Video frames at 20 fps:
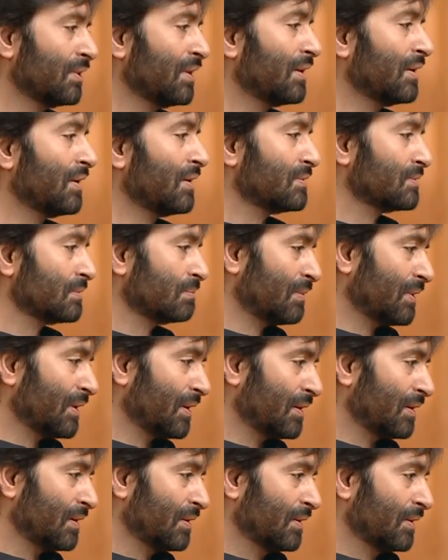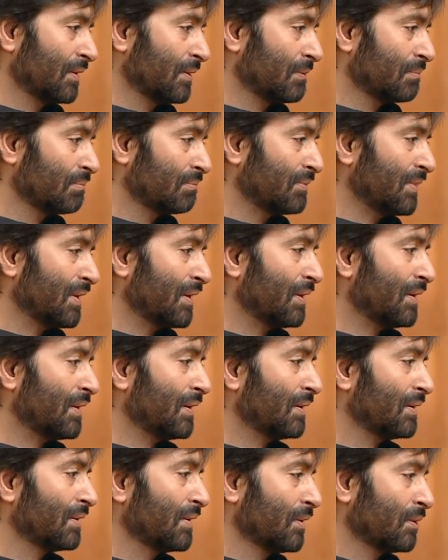हुनर आजमा
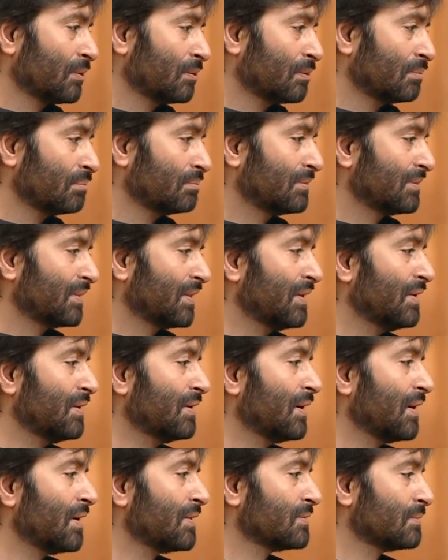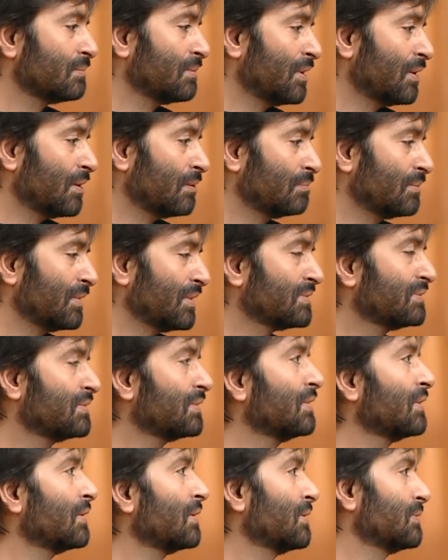मैं तुम तीर आज़मा मैं
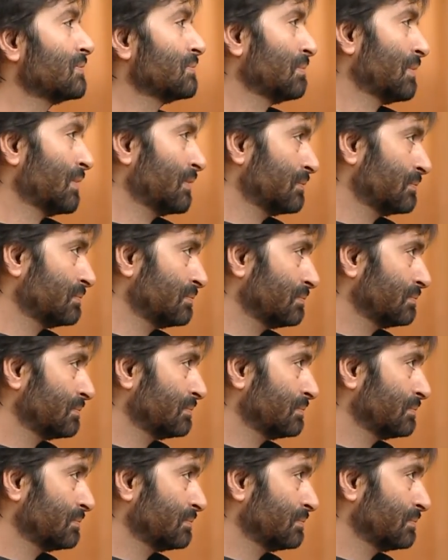जिगर आजमाऊँ